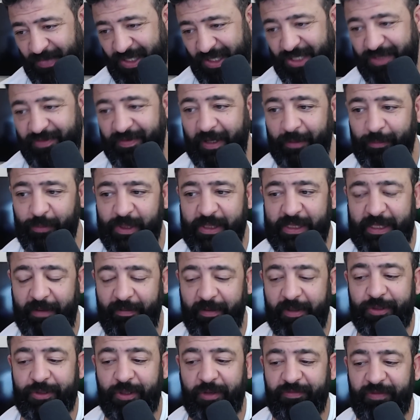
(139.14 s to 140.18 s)
Ich werde mit
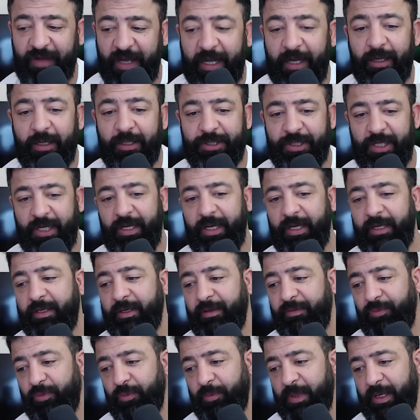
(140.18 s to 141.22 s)
Savage auf Englisch ein
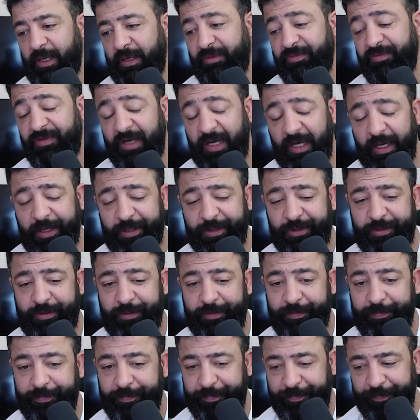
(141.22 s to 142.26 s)
Interview machen,
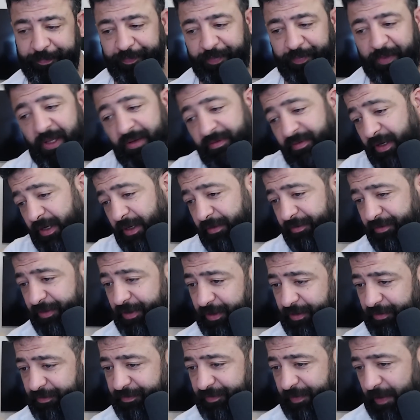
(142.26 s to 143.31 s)
vielleicht. Wenn er
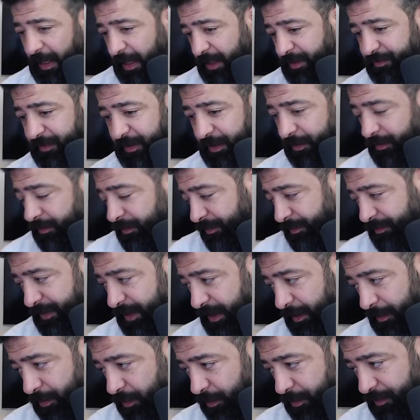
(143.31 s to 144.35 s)
will. Vielleicht, wenn,
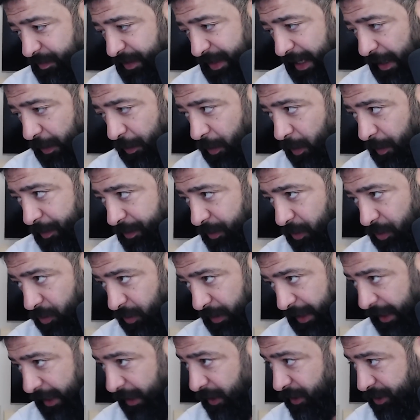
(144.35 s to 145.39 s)
wenn, er, wenn er überhaupt
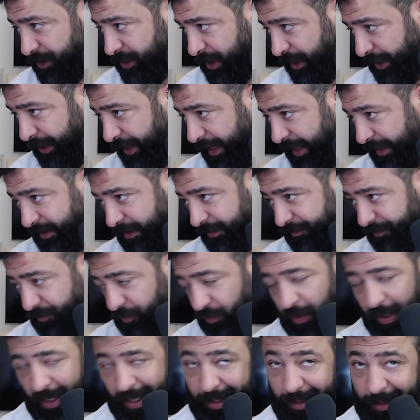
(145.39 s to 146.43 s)
genug Englisch kann. Er hat ja
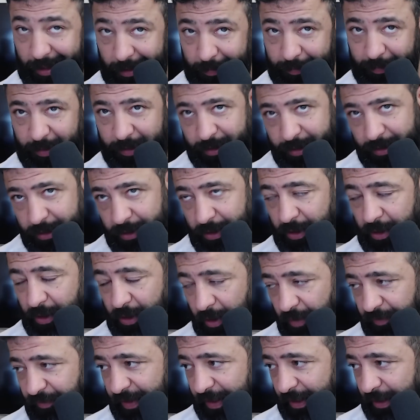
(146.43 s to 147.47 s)
früher angeblich
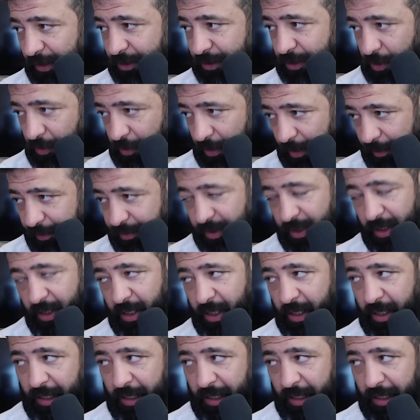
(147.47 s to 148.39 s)
auf Englisch gerappt.